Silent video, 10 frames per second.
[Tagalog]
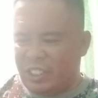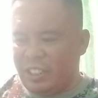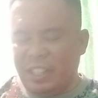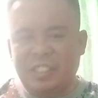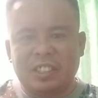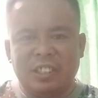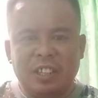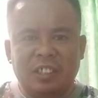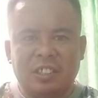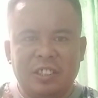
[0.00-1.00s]
Yes,
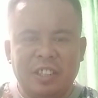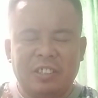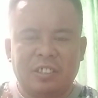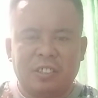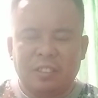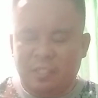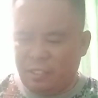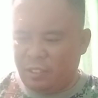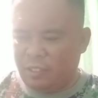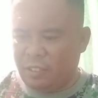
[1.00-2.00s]
yes, yes.
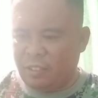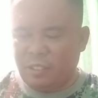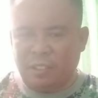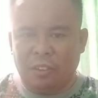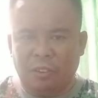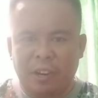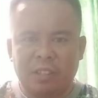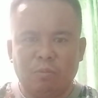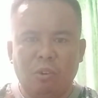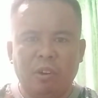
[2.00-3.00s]

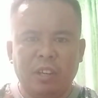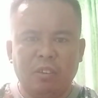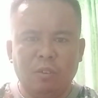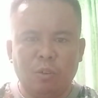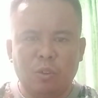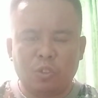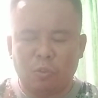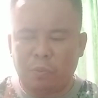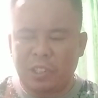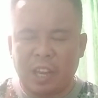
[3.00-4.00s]
Great morning,
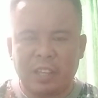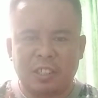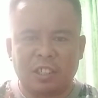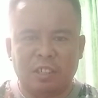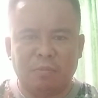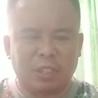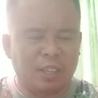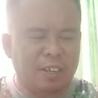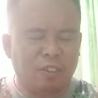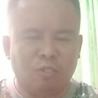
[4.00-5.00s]
Luzon, Visayas, sa
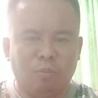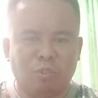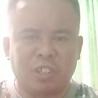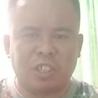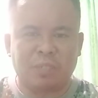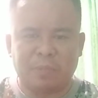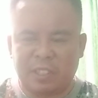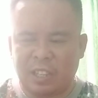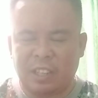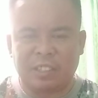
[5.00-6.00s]
Mindanao, most
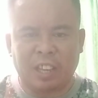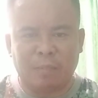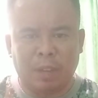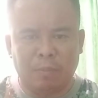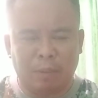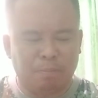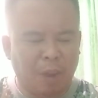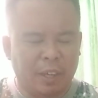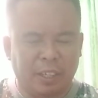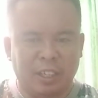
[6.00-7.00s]
especially sa iba-ibang
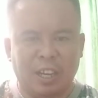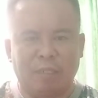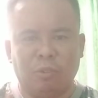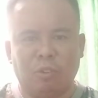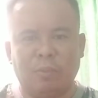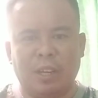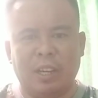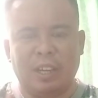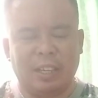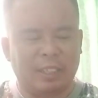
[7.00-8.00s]
panig ng abroad
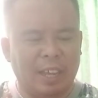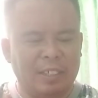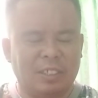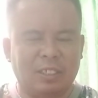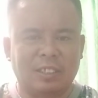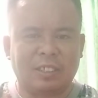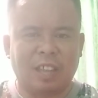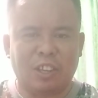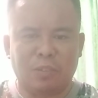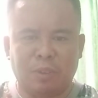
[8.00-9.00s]
mga guys.
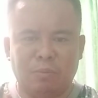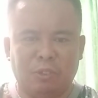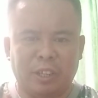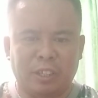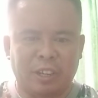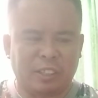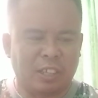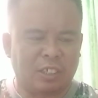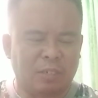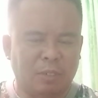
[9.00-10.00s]
Tayo mag-morning
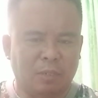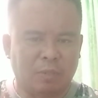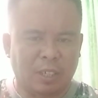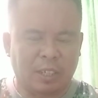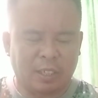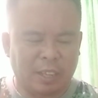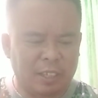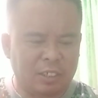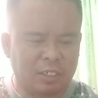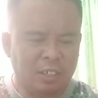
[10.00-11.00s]
greetings naman mga guys.